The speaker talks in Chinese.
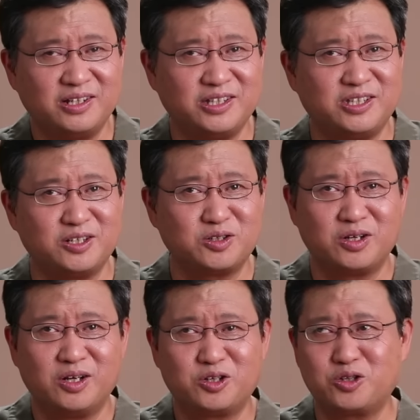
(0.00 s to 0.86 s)
以及
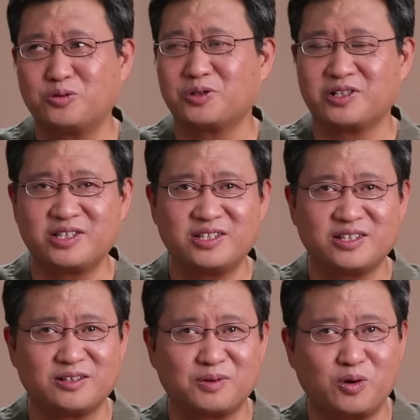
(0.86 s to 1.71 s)
40-50
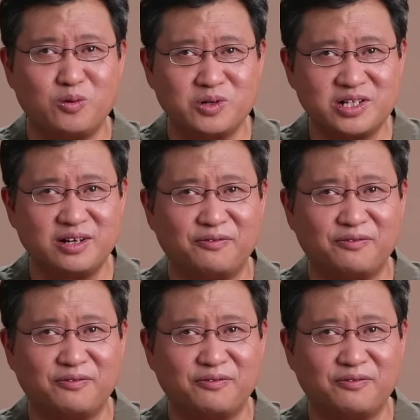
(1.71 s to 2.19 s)
次的空